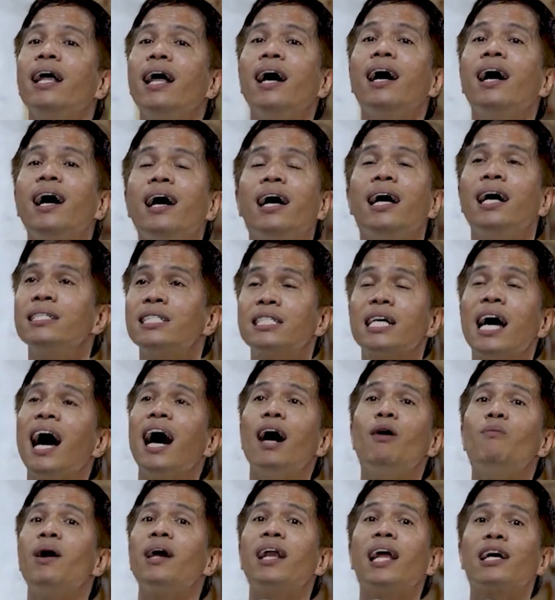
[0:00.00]
Ah,
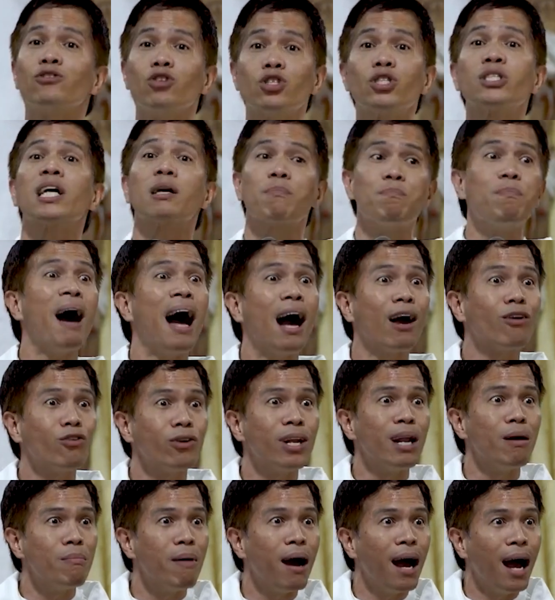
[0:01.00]
sa awa ng Diyos, nagbago
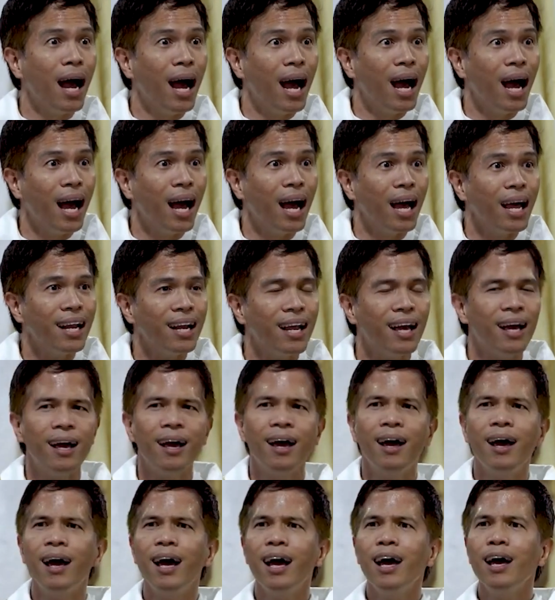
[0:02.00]
naman.
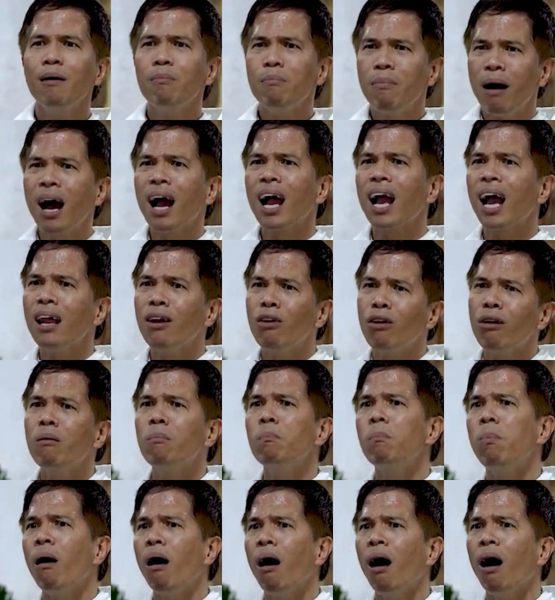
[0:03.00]
Mga ganun
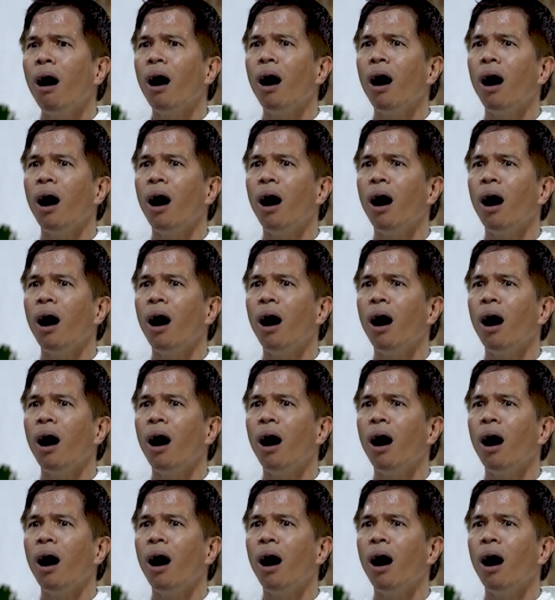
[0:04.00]
ba?